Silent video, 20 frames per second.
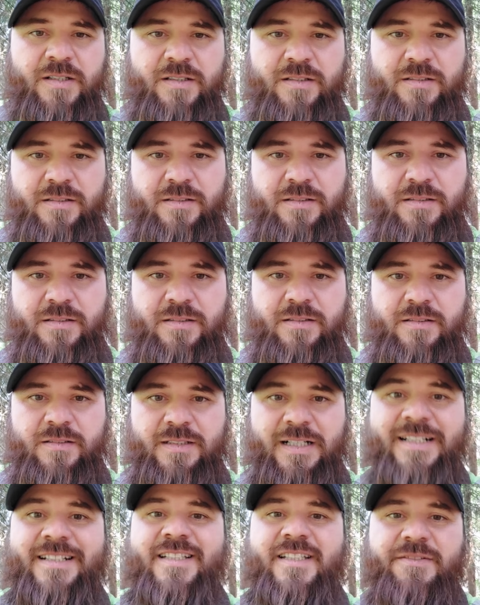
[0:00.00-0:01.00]
э,
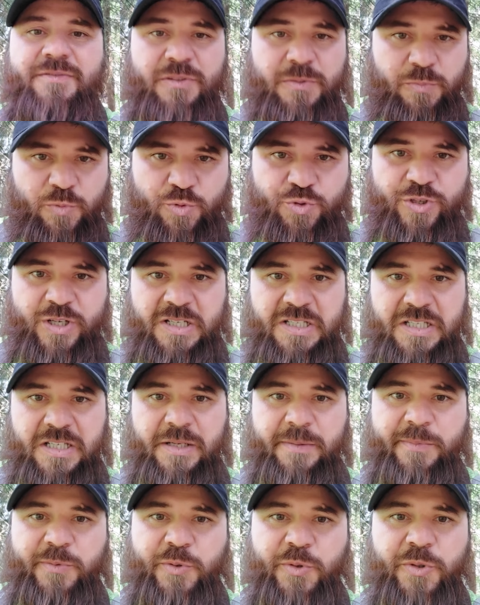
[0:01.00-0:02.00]
активным
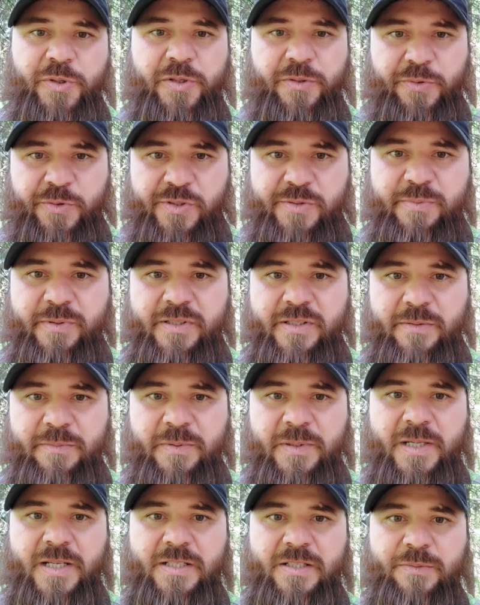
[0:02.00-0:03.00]
участником той или иной
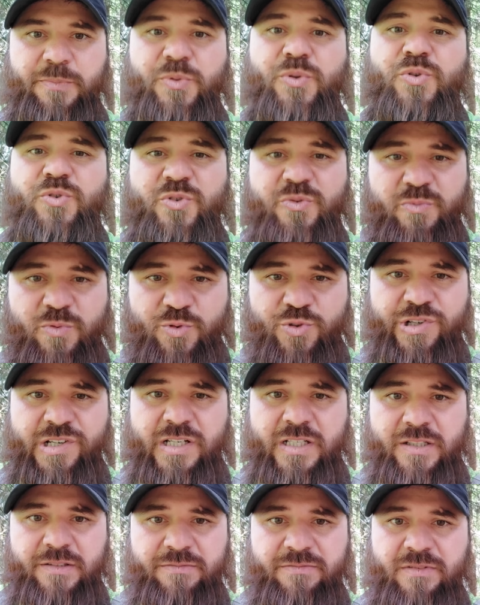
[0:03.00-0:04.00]
спецоперации против
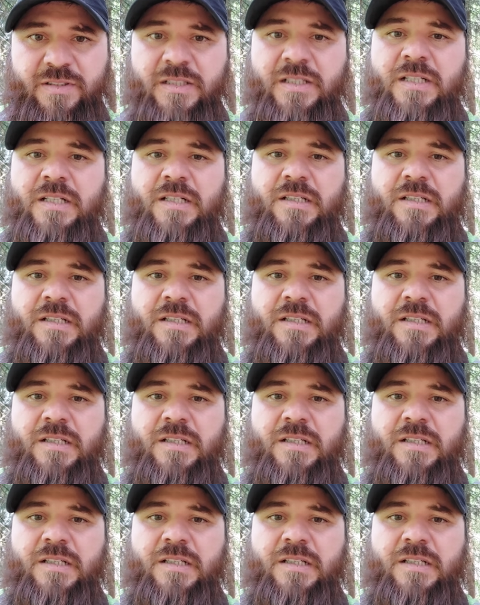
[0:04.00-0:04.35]
муджаидов